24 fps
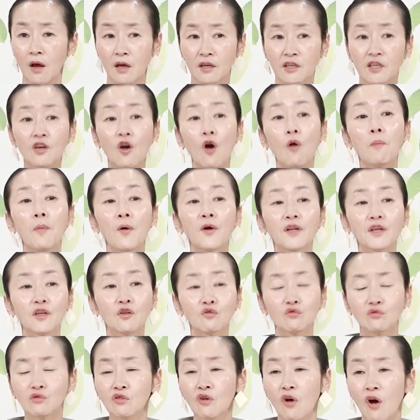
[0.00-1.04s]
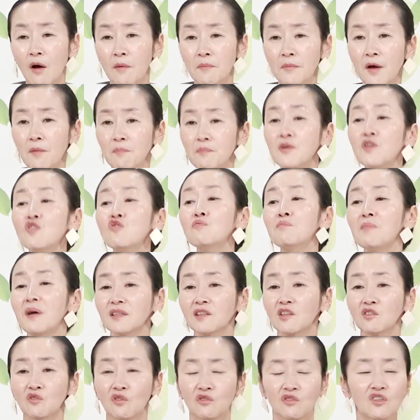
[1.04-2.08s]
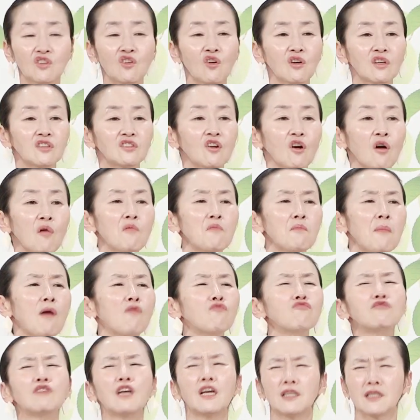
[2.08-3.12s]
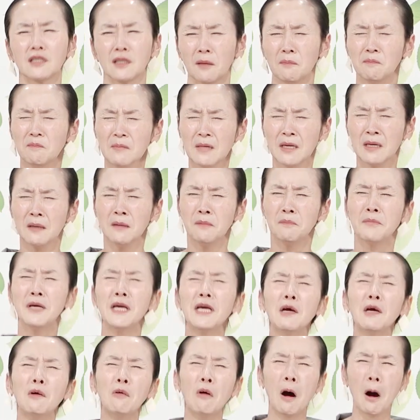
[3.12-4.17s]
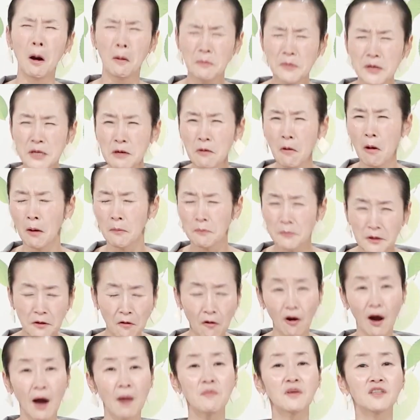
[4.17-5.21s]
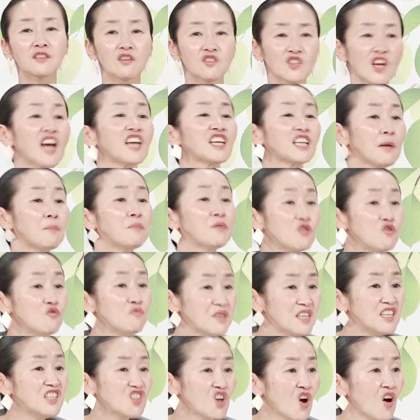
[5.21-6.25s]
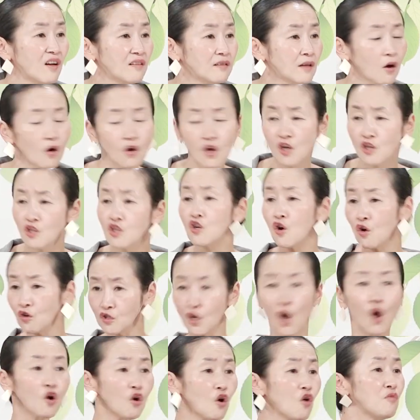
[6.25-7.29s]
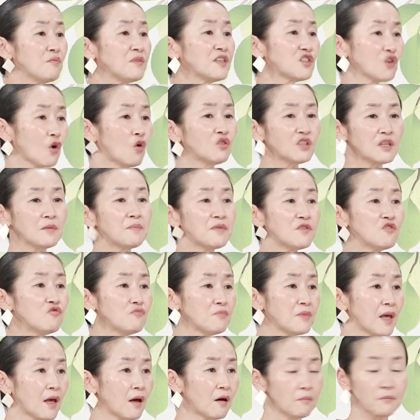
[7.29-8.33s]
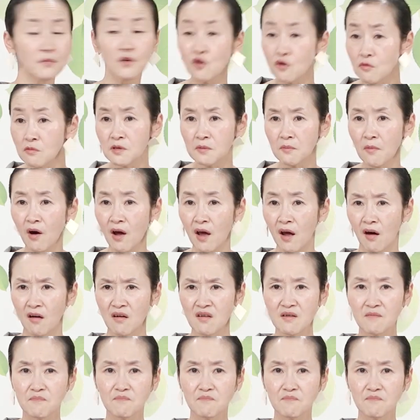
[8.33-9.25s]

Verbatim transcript: 기억 버리기로 들어가면, 미움받았던 기억이 들어가면 막 울겠지. 미워 하면서 자기가 미움 인정한대요. 이건 서러움이지 어디 미움이에요. 미움은 뭐예요?